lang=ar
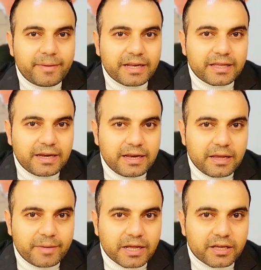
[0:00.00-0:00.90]
كمان خلال
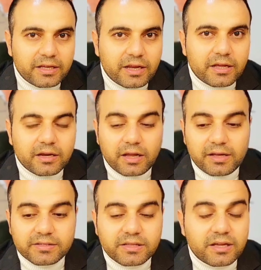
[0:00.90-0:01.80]
الايام الاخيره
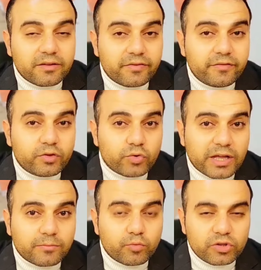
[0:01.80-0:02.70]
لاحظنا ان في
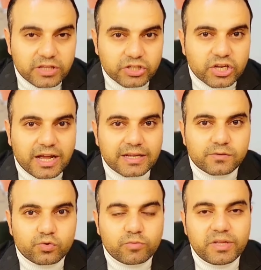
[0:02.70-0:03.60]
فيديوهات منتشره على
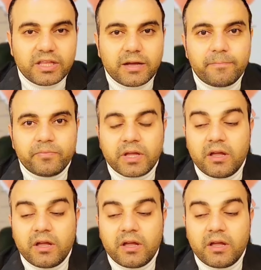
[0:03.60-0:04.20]
السوشيال ميديا